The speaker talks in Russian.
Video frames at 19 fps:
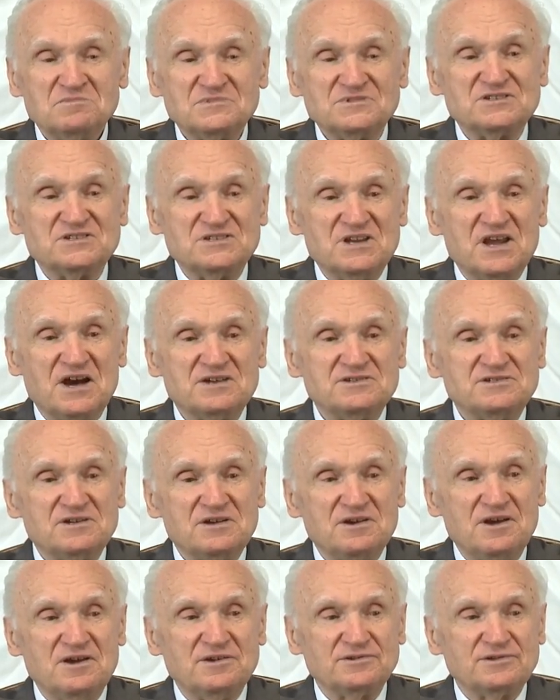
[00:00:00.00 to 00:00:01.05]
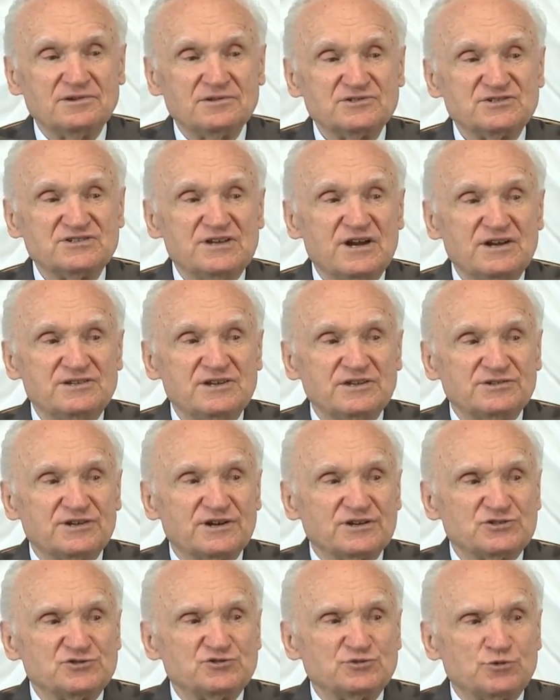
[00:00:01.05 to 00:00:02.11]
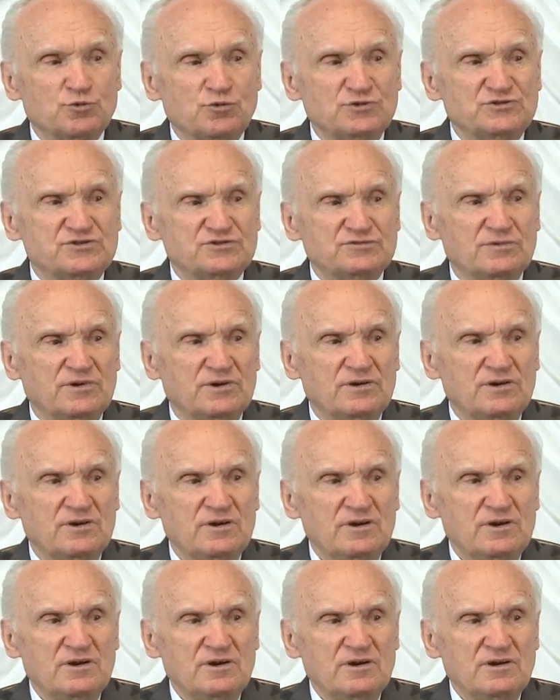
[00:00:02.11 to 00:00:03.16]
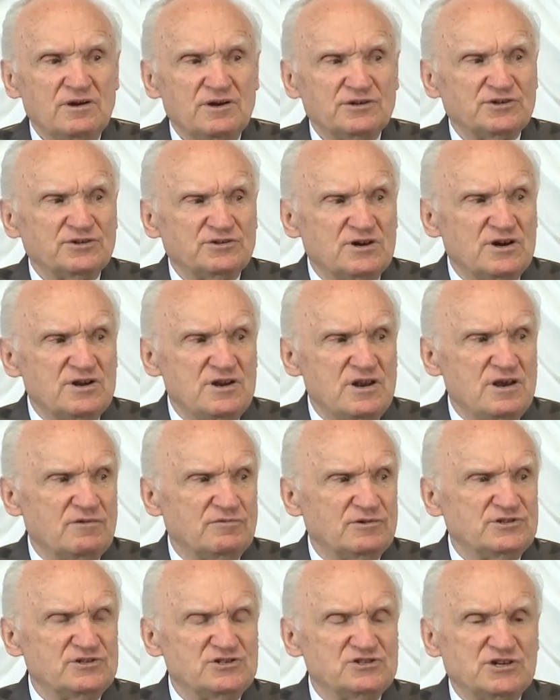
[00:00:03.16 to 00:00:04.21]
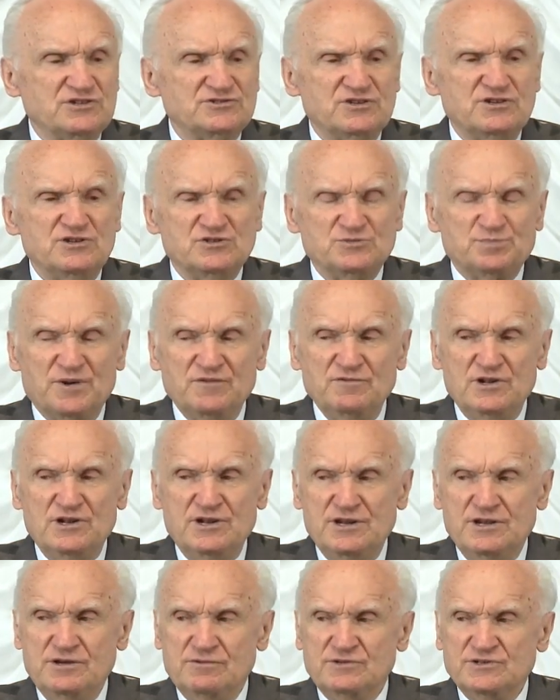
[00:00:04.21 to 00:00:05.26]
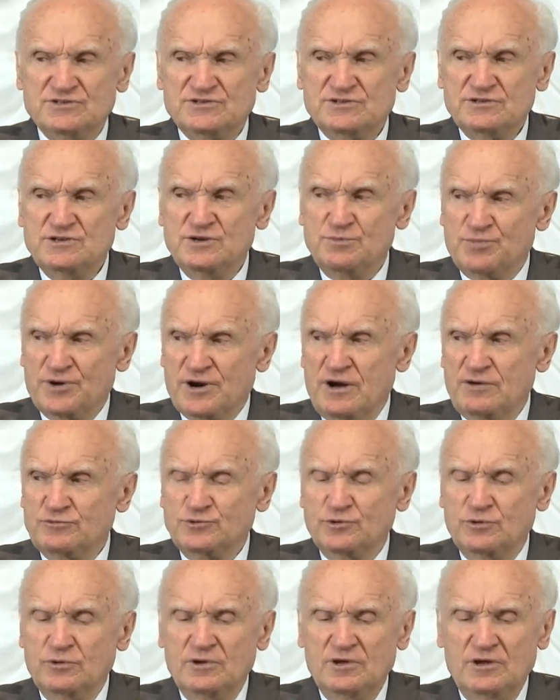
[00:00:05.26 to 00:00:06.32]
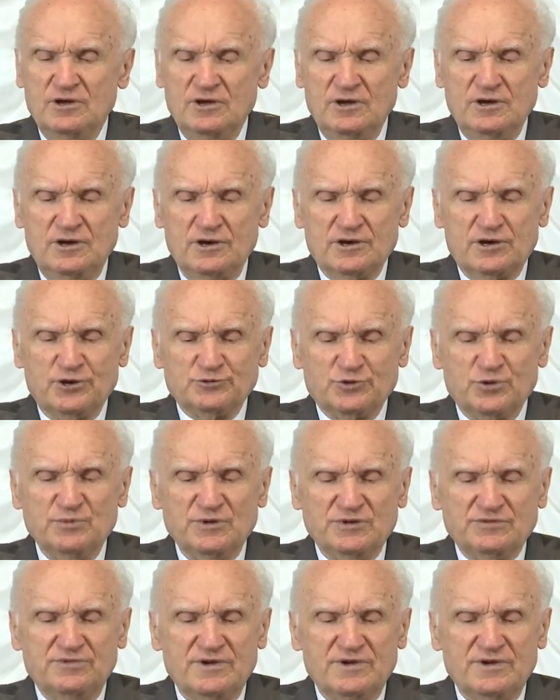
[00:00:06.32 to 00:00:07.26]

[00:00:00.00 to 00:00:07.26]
Снять это, снять это расстройство, этот гнев, это часто несправедливость, неправду, которую мы